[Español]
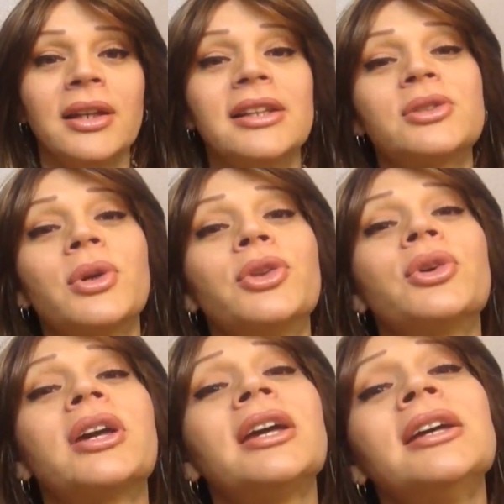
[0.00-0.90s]
Les
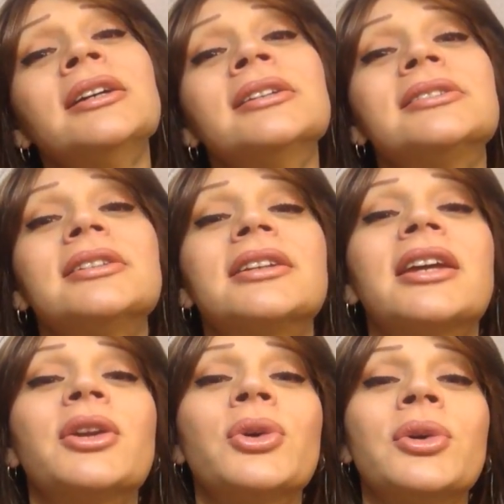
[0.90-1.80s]
cuento que si
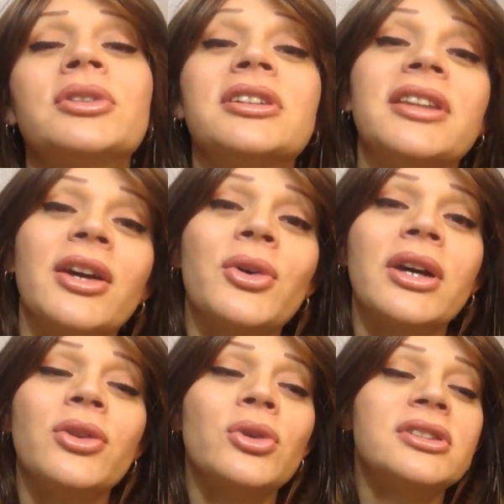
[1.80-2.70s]
quiero o si tengo
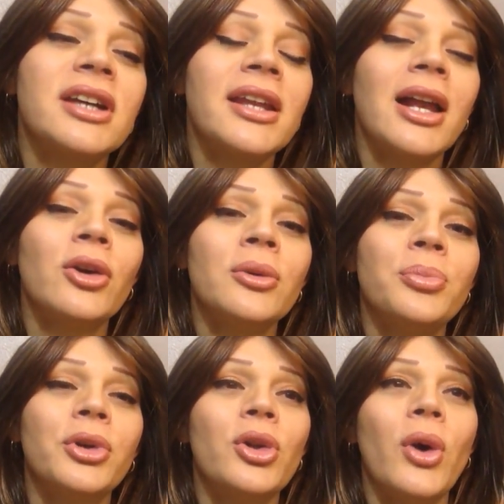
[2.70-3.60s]
que endulzar algo,
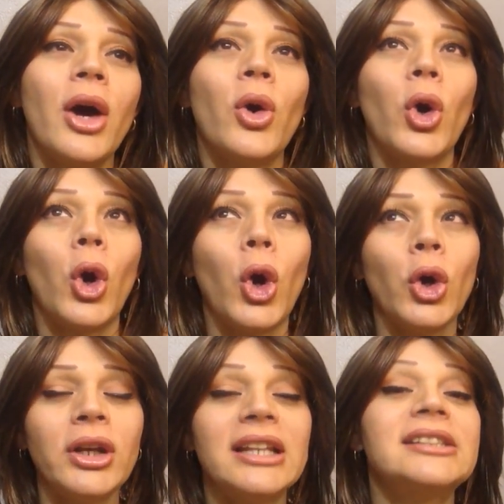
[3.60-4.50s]
pues lo hago
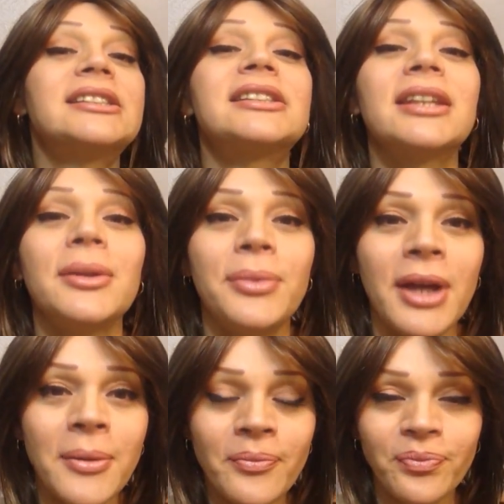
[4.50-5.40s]
con
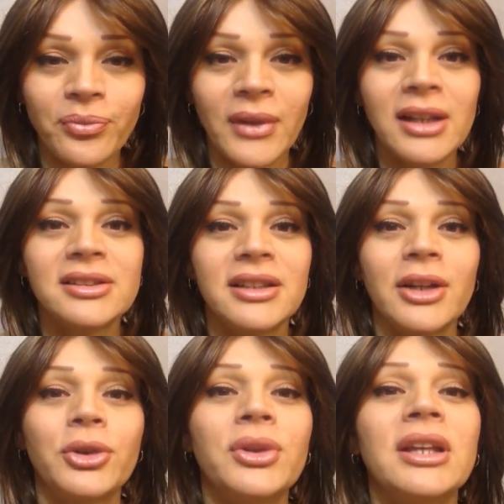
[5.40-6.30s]
stevia. El
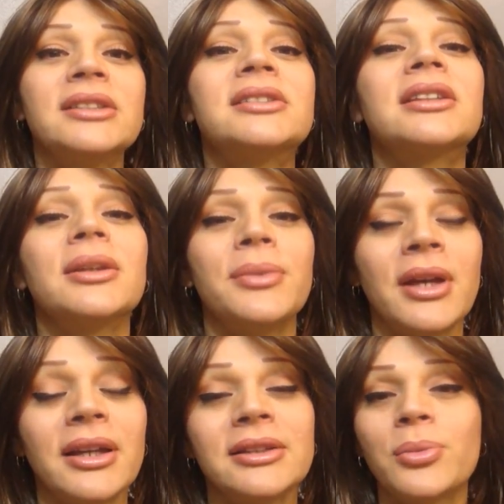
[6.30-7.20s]
extracto de
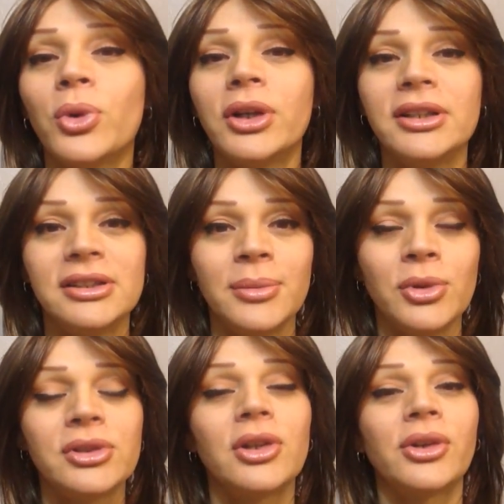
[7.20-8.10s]
stevia es
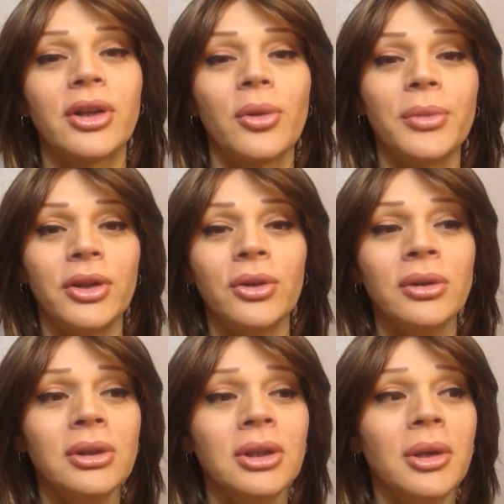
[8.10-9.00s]
buenísimo, se lo
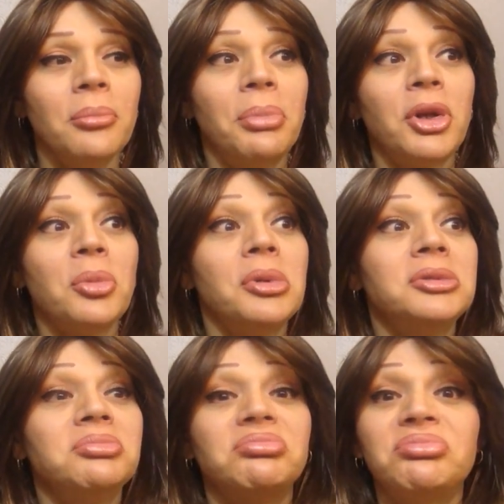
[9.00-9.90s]
recomiendo. Pero pues
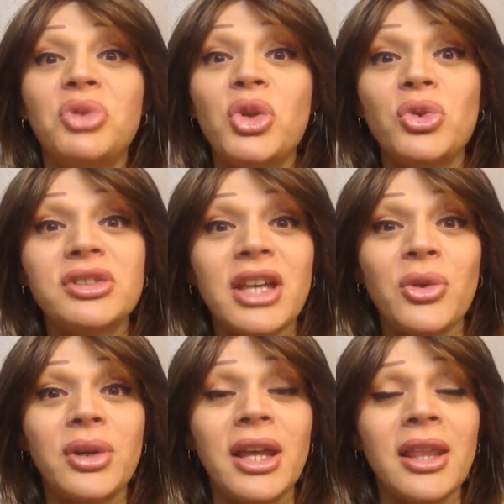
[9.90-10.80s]
no he
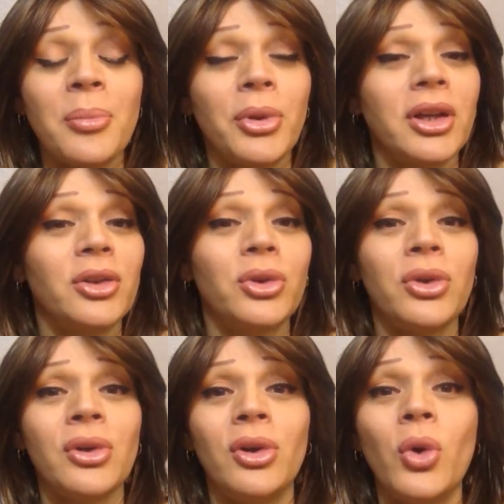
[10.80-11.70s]
endulzado nada porque
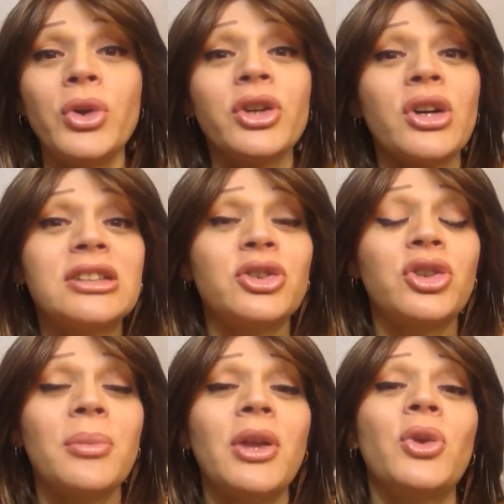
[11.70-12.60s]
todo, lo único que estoy
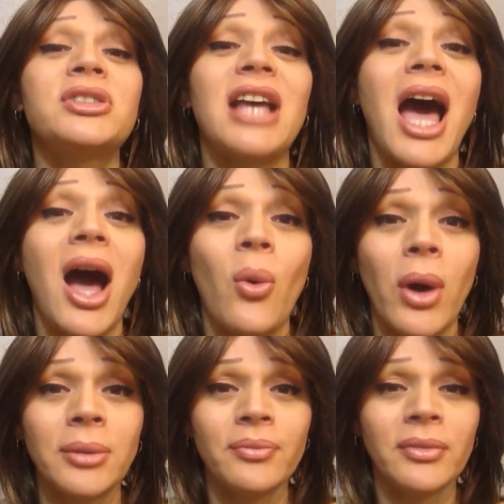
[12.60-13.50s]
tomando es
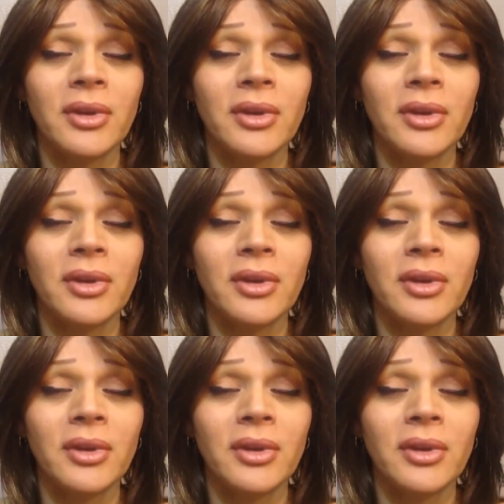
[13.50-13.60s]
agua.